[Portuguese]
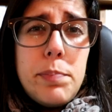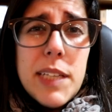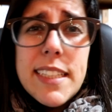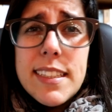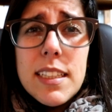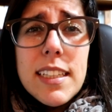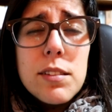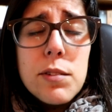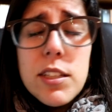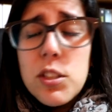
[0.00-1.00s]
Para esta
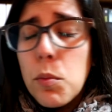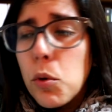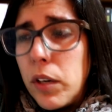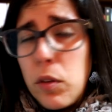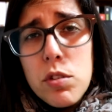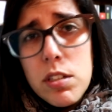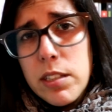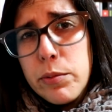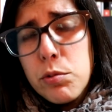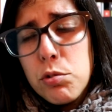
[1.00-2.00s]
categoria estão-me a ocorrer dois
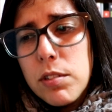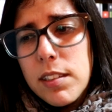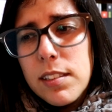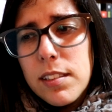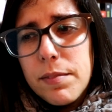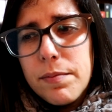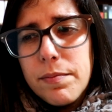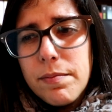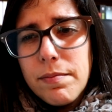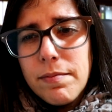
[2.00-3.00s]
livros,
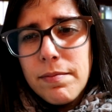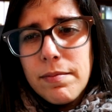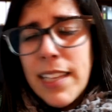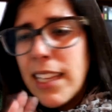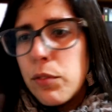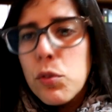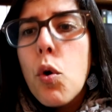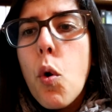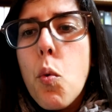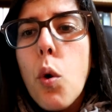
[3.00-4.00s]
hum, nada a ver um
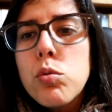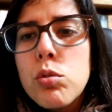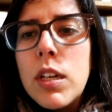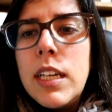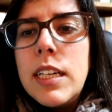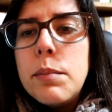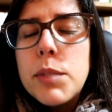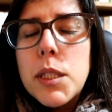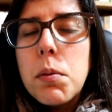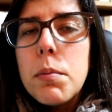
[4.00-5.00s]
com o outro,
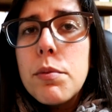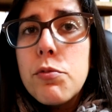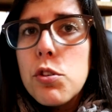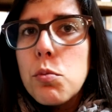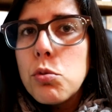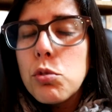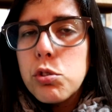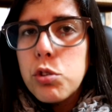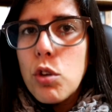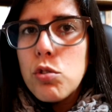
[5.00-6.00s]
mas que para mim foram muito
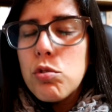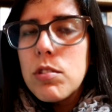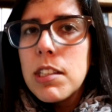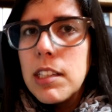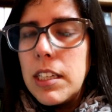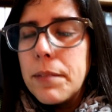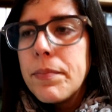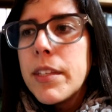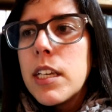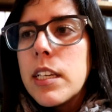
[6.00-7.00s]
gostosos de ler.
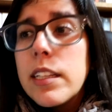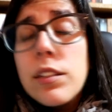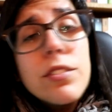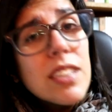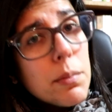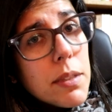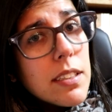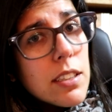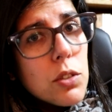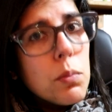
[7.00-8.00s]
Não necessariamente
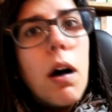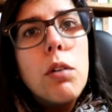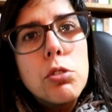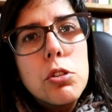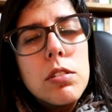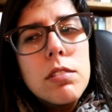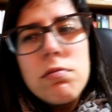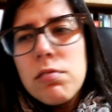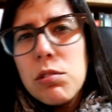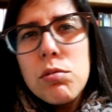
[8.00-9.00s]
sejam maus,
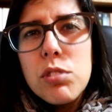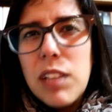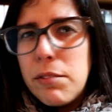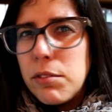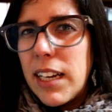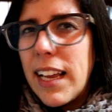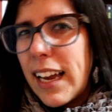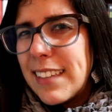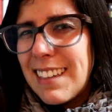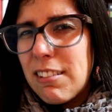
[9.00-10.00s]
eh, não estavam a
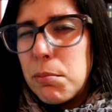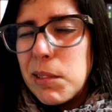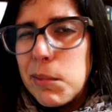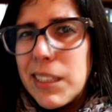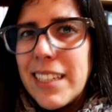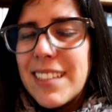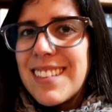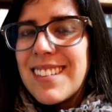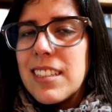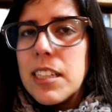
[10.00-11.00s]
encaixar com a minha maneira
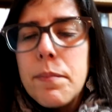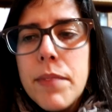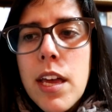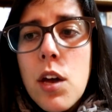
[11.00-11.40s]
de ser.